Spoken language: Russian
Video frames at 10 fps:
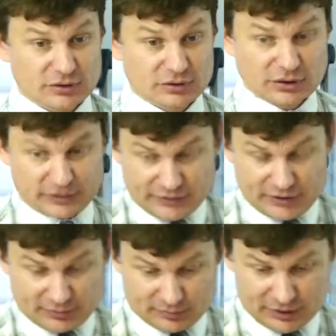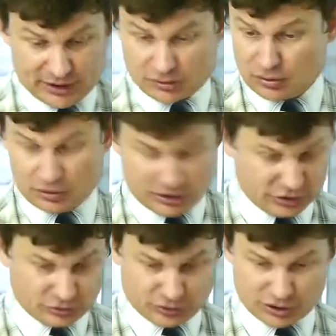и говорим, так, о,
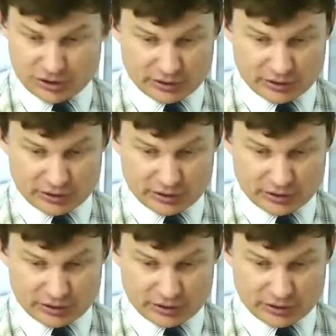это уже не